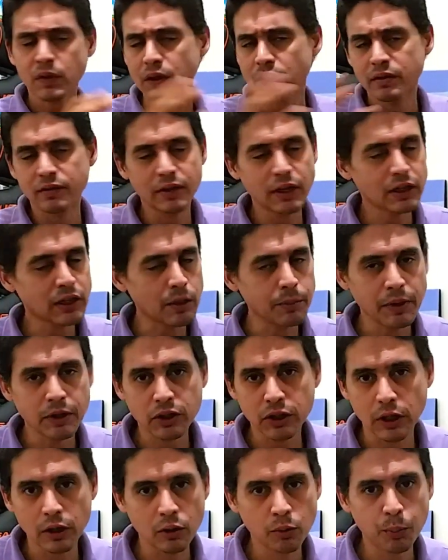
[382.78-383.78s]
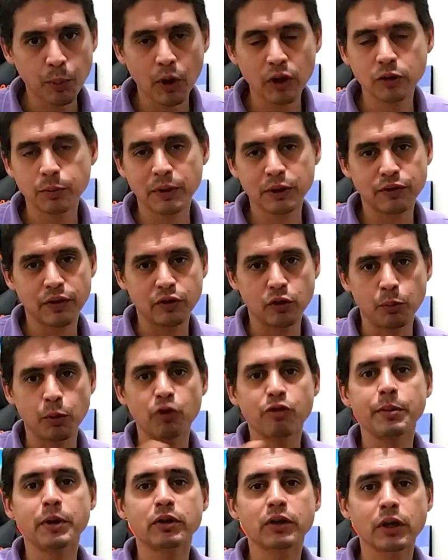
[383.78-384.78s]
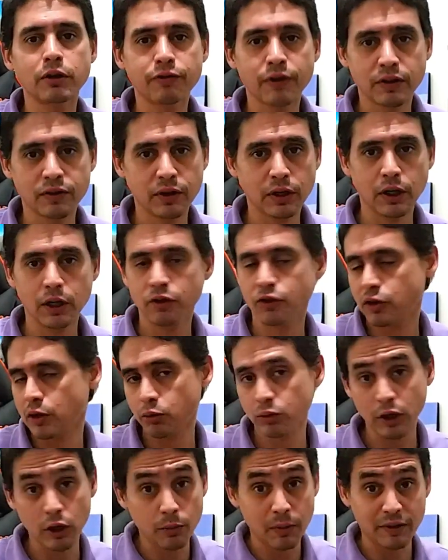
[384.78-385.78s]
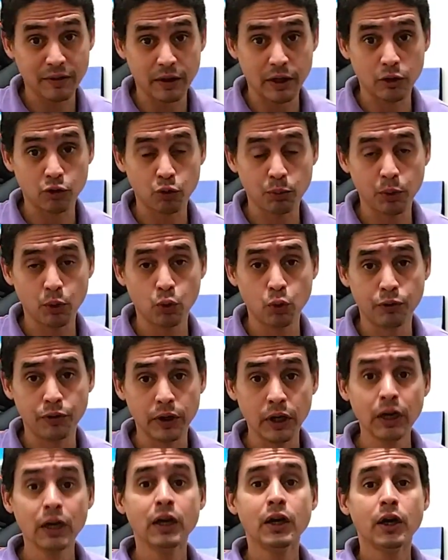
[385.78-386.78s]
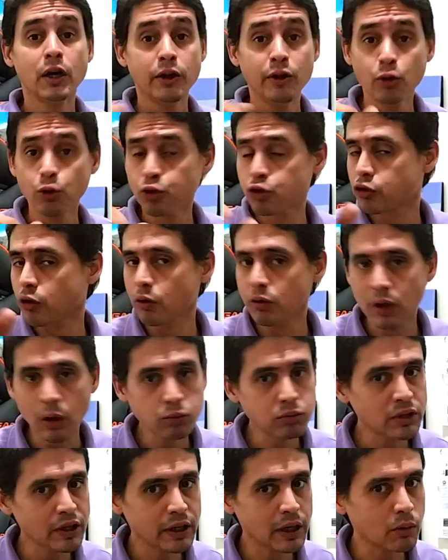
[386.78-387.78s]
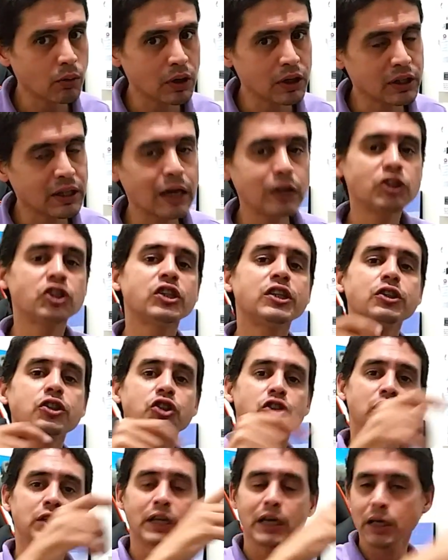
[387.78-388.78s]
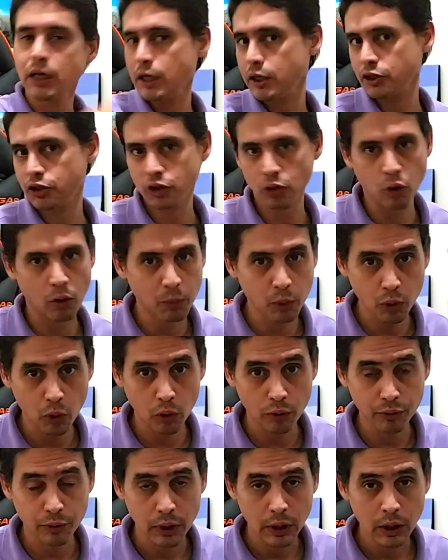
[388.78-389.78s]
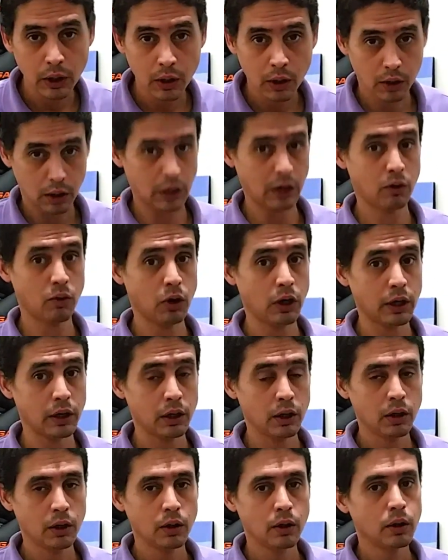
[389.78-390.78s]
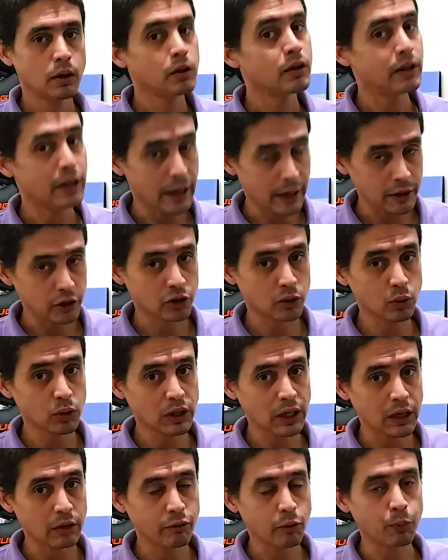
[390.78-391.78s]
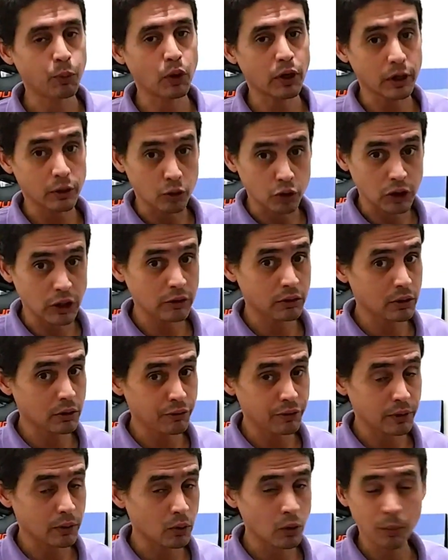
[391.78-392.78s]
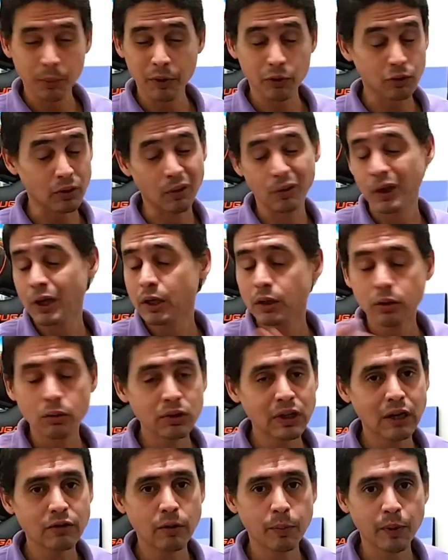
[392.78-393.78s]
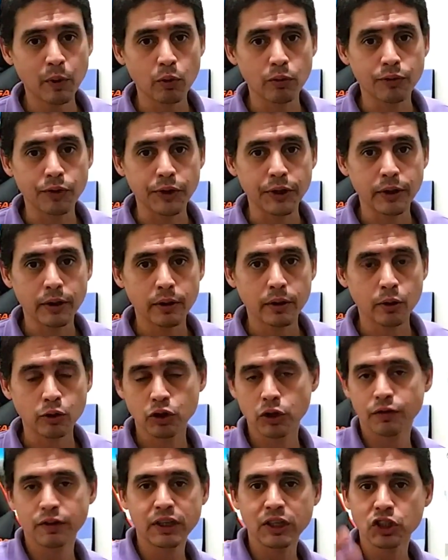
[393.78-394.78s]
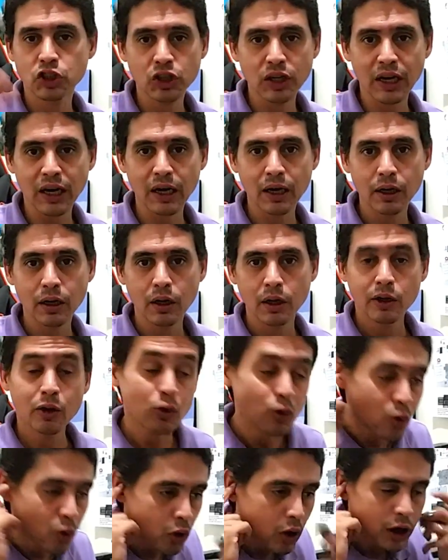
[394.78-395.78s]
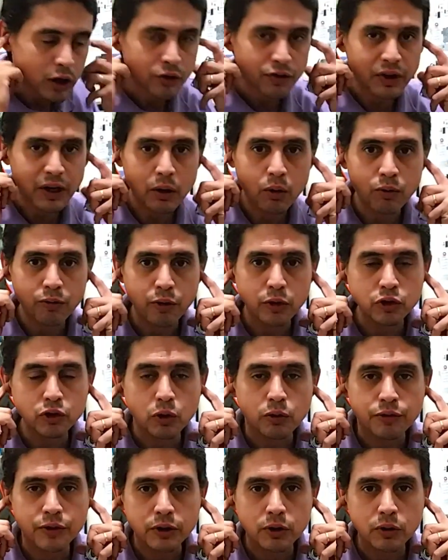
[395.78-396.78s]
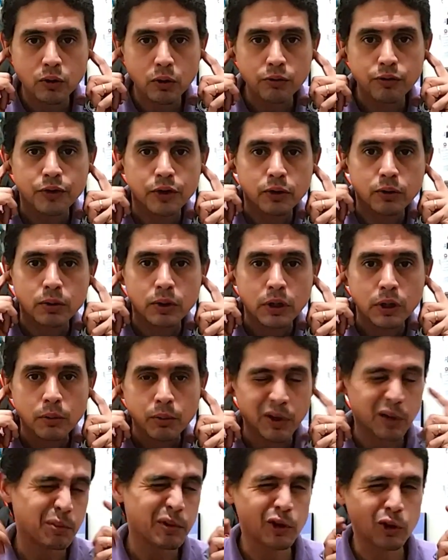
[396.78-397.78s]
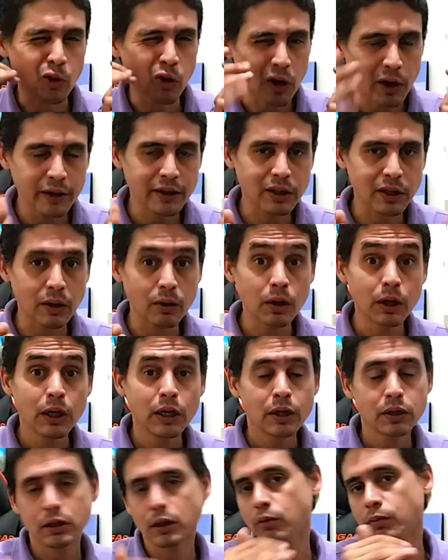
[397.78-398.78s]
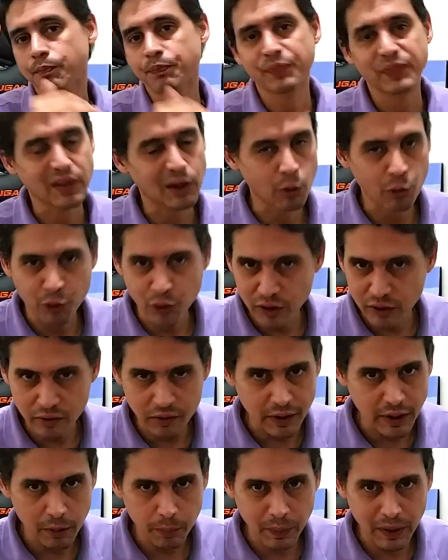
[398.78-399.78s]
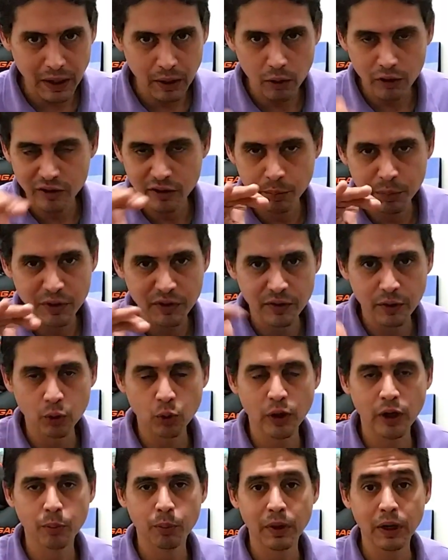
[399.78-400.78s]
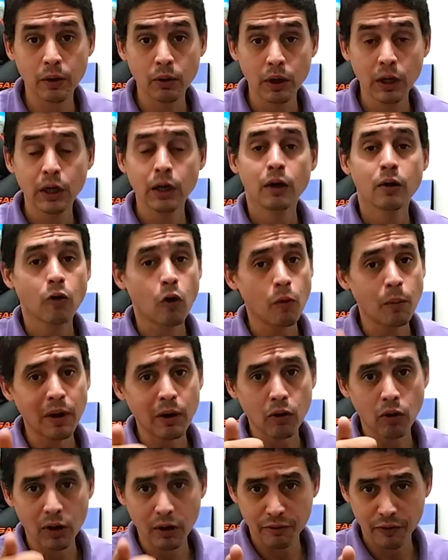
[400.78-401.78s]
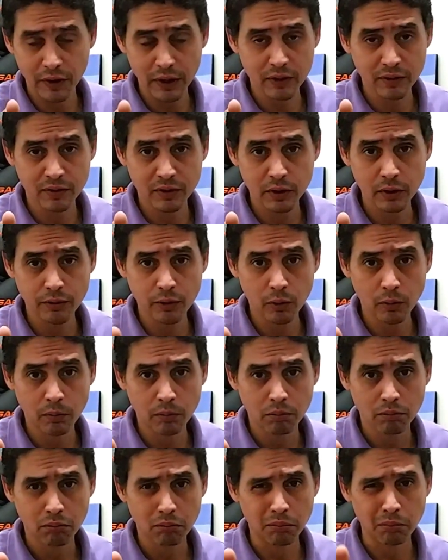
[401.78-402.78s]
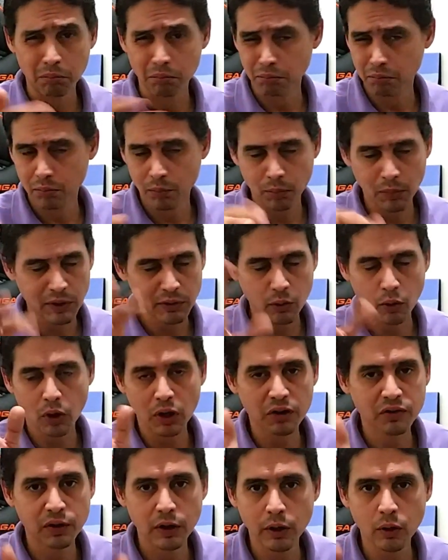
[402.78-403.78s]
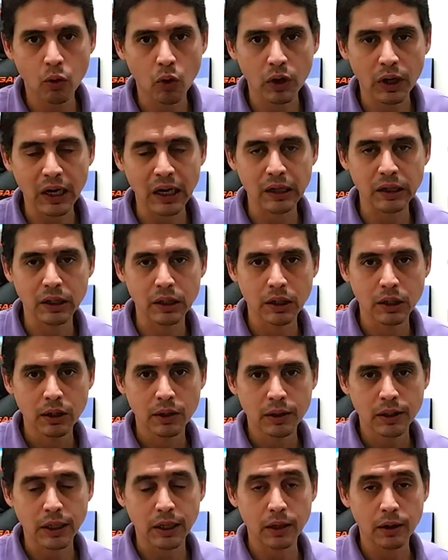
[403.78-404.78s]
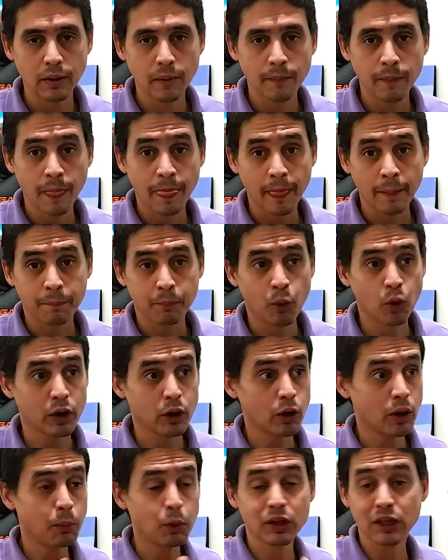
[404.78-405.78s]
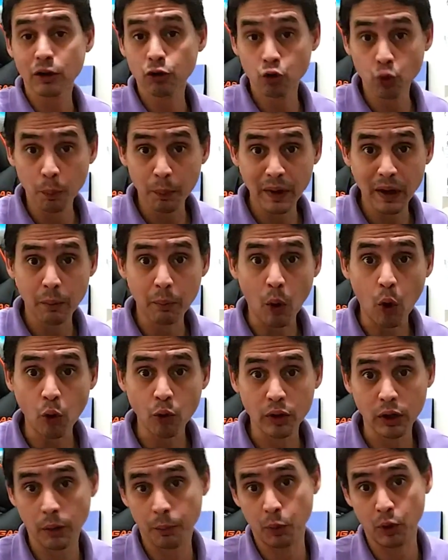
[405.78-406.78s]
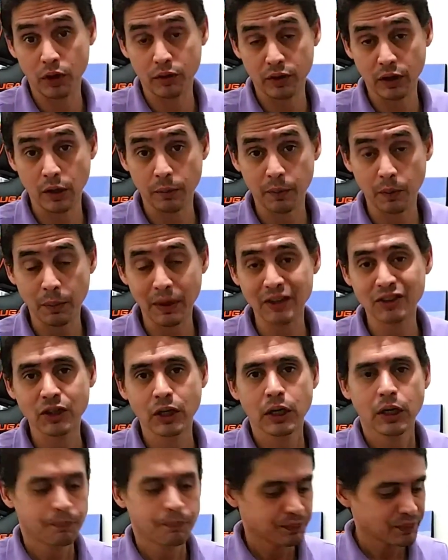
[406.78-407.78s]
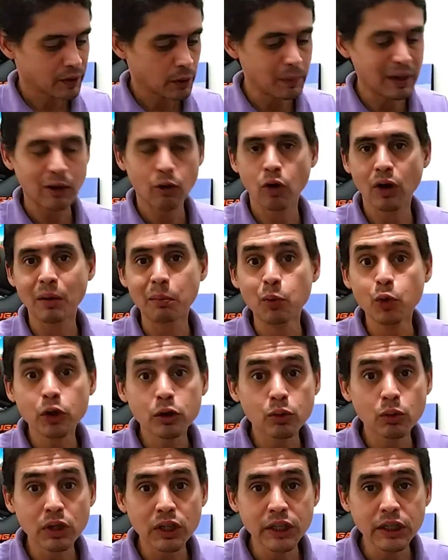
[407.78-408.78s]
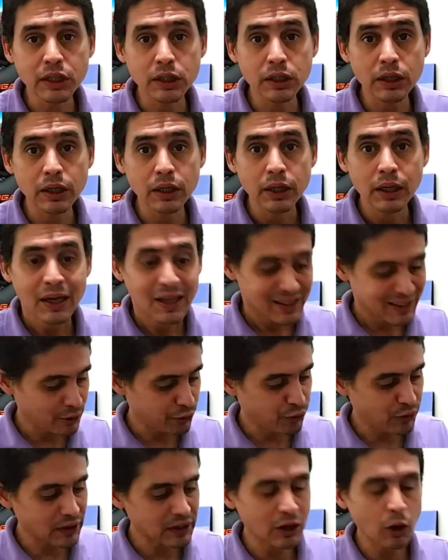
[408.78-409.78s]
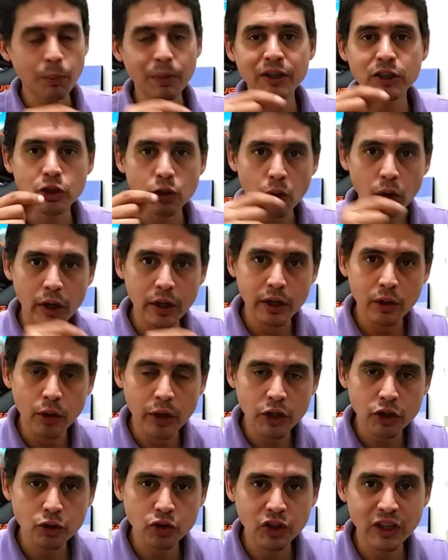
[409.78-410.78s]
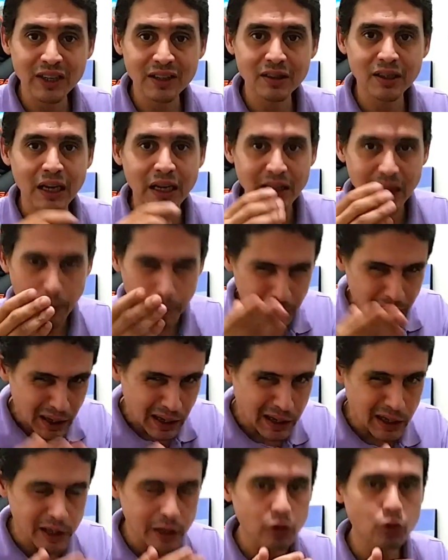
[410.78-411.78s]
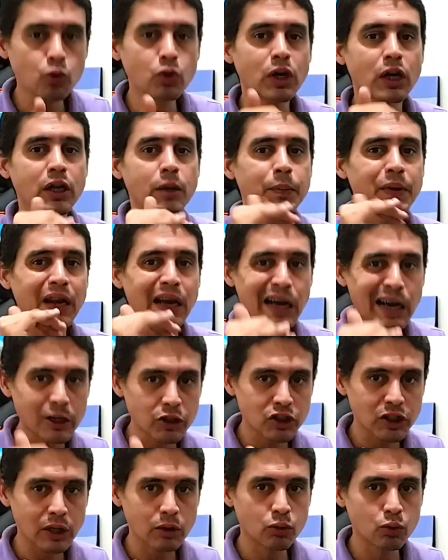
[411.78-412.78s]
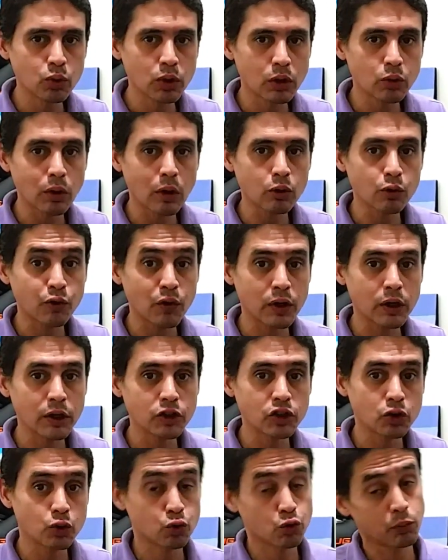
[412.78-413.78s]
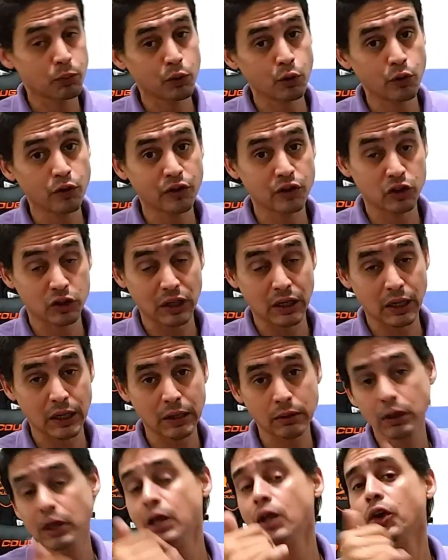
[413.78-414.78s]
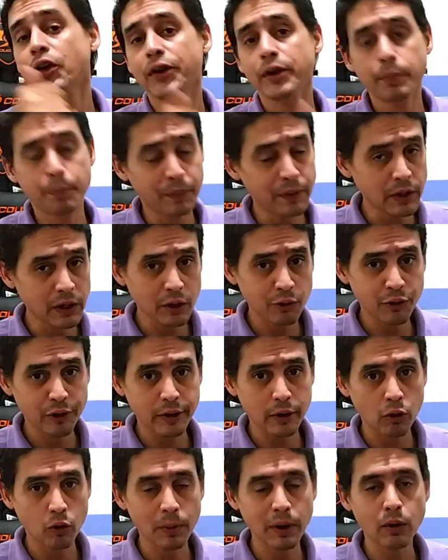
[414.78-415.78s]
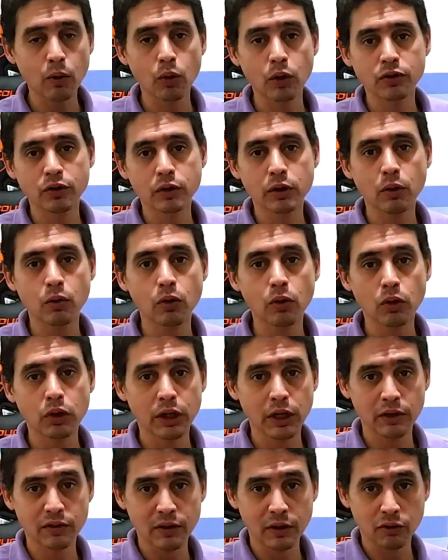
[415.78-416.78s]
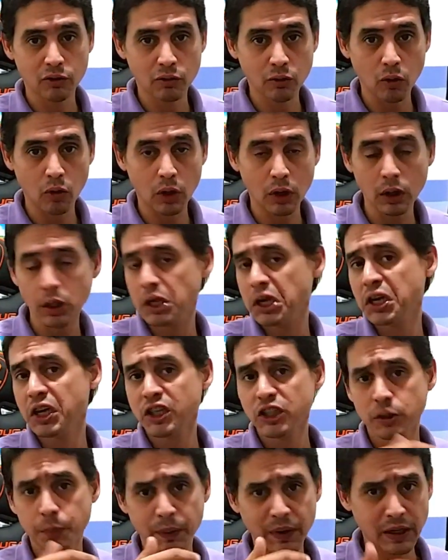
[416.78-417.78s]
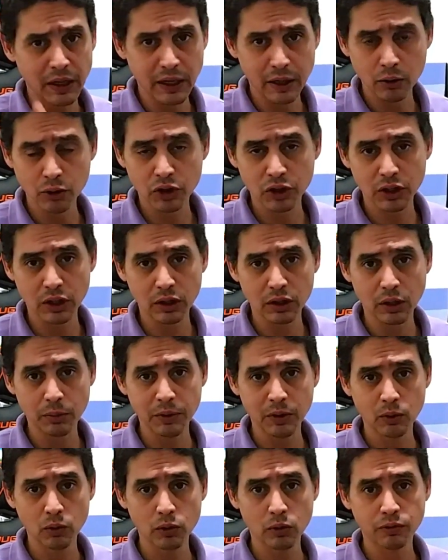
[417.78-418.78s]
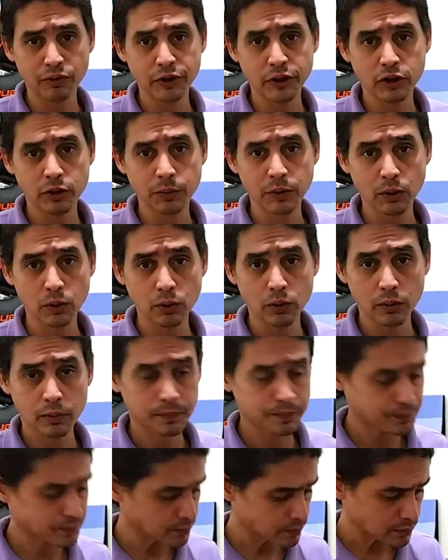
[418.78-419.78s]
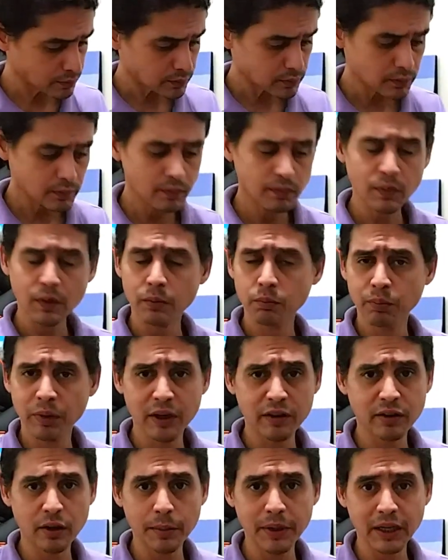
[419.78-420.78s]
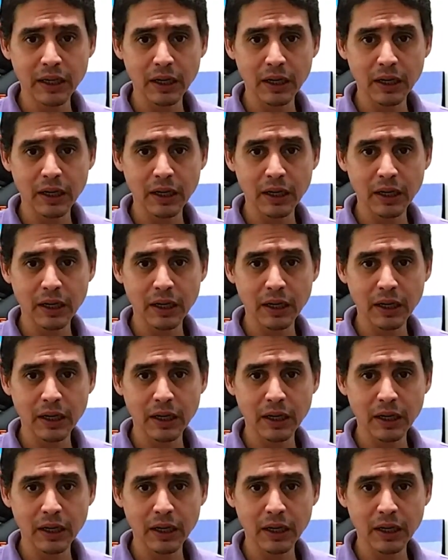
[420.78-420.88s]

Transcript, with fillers: certamente ele não pode mais fazer o movimento que ele fazia antes, não tem mais aquele subwoofer. E o som não tem a qualidade que tinha antes como novo. Agora, é escutável, porque do jeito que ficou, pessoal, não dava para ouvir. Eu tive que tirar. E eu não gosto de ficar com fone de ouvido no ouvido, porque me dói e tal. Então, eu fiz esse reparo, esse pseudo reparo, com uma cola flexível, uma cola siliconada, tá? Porque eu ia botar Super Bonder, por exemplo, mas uma cola muito líquida que fatalmente correria o risco de entrar até pela ranhura ali, pela rachadura do alto-falante do subwoofer estragado e danificar alguma coisa. Então coloquei essa cola, esperei aí uns 30 minutos, 20 minutos, percebi que